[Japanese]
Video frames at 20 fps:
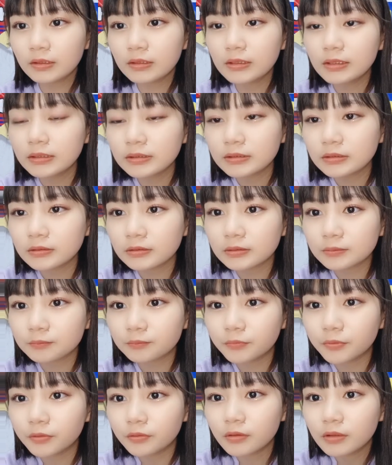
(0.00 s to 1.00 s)
天使の尻
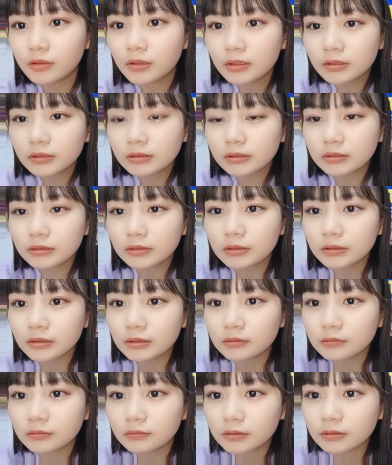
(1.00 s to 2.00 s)
尾
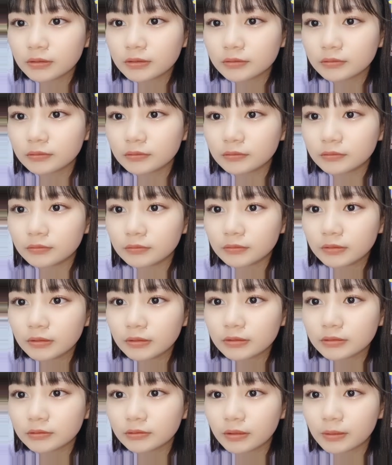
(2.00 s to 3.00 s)
えっ、ー、と衣装衣
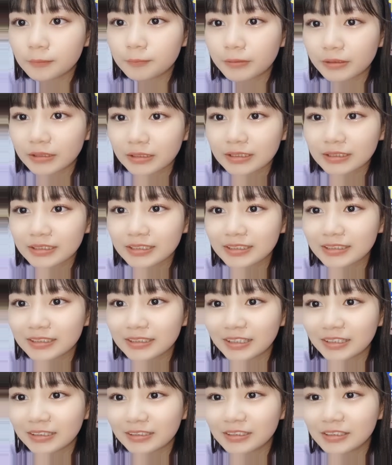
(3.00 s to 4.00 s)
装やっぱり気に入っ
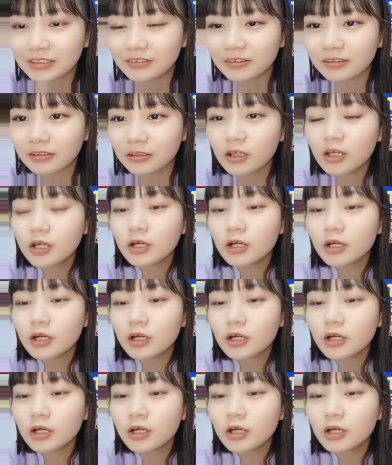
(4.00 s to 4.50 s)
た着るけど